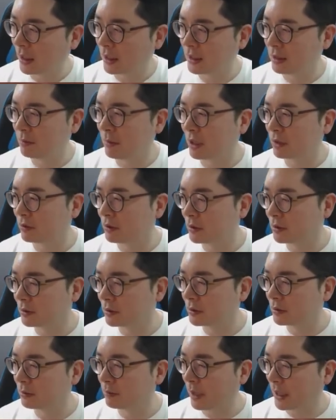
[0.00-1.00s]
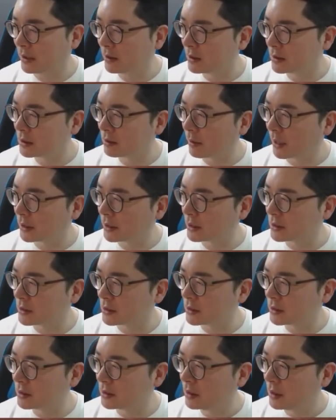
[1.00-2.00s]
2만원 반드시
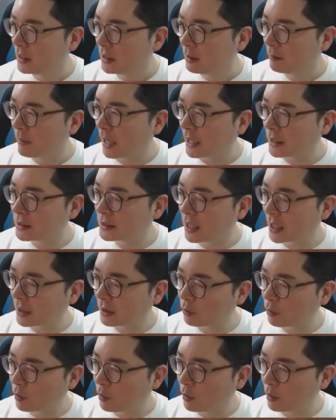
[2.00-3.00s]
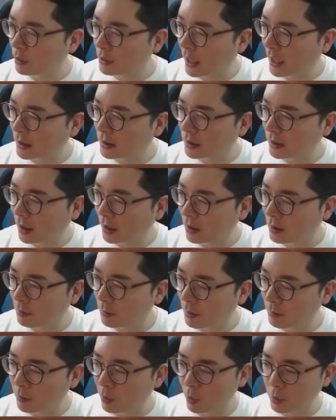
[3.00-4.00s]
마이너스 많이 사놓고 나한테
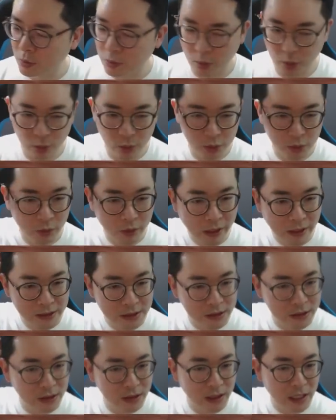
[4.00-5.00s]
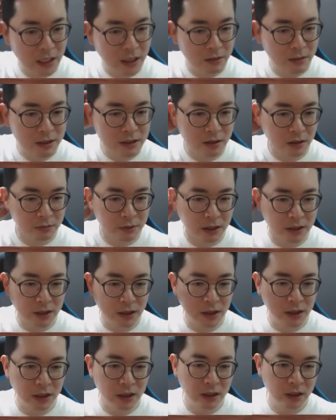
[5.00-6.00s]
태클만 고소 여기까지 깔끔한지
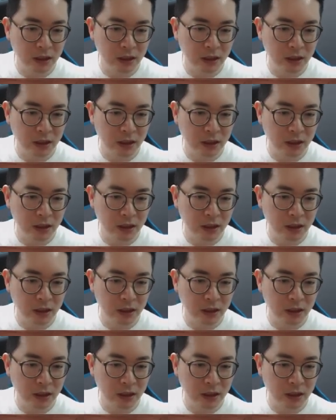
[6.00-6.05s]
형님들